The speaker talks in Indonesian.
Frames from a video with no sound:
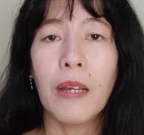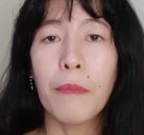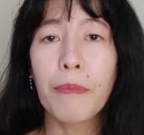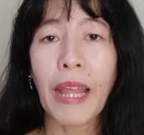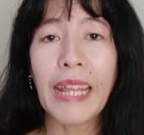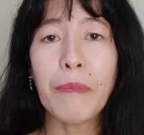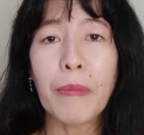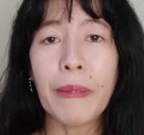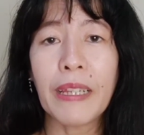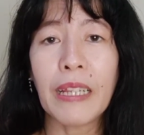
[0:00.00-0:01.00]
Brian
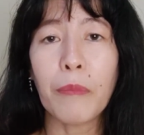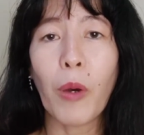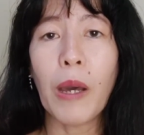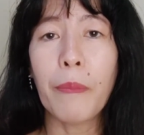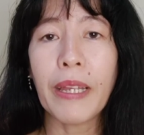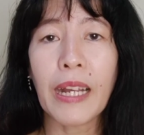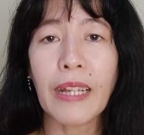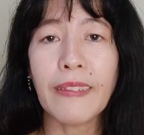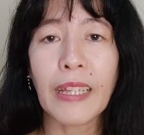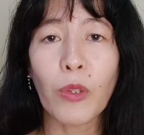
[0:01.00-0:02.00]
berpikir bahwa Mike akan
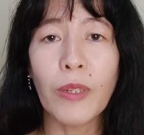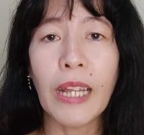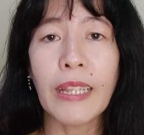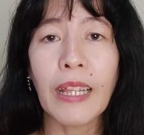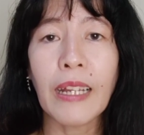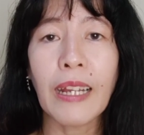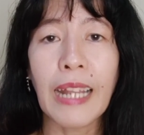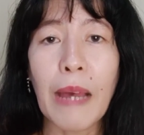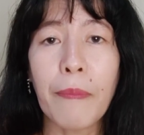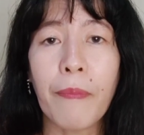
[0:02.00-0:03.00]
jatuh dan
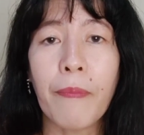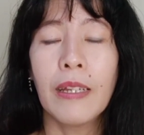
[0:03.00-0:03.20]
tenggelam.